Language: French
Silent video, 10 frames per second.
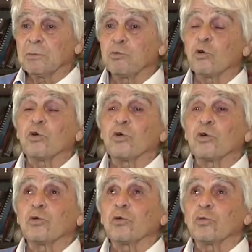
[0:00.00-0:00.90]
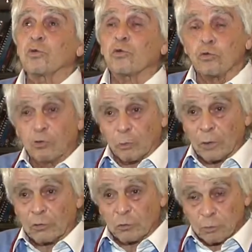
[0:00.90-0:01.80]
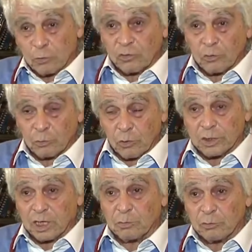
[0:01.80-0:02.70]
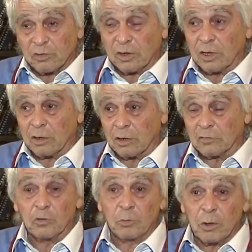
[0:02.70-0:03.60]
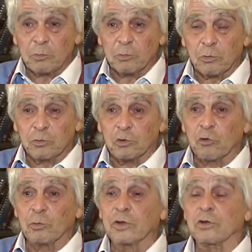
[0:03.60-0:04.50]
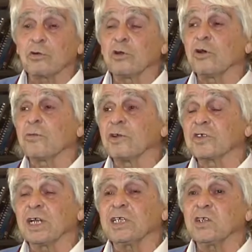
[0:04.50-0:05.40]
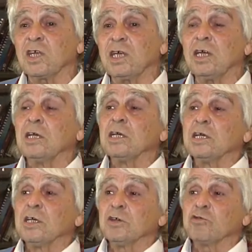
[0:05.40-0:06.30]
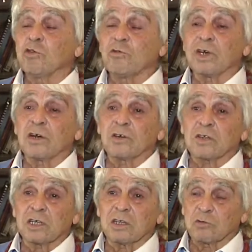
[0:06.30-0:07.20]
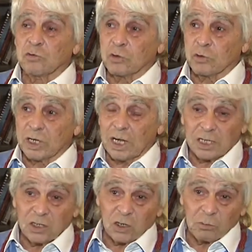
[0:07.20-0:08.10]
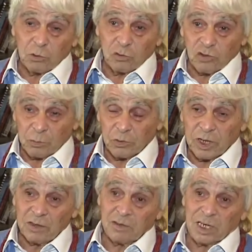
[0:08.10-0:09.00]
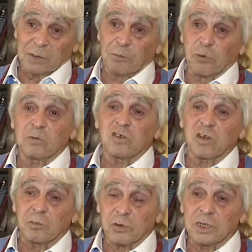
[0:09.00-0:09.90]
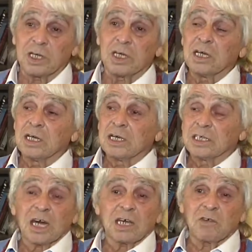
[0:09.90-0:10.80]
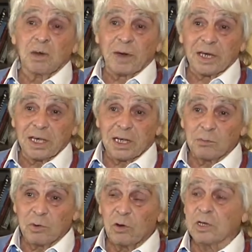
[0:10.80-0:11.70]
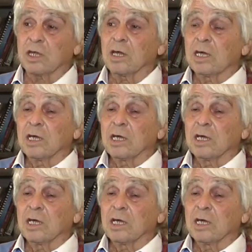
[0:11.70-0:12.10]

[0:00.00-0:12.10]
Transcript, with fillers: pour euh, comprendre plus, pour entrer plus dans ce peuple, pour mieux comprendre leur mentalité. Je vais rentrer dans une galerie de tableaux japonaise avec les premiers japonais qui arrivaient à Paris à l'époque.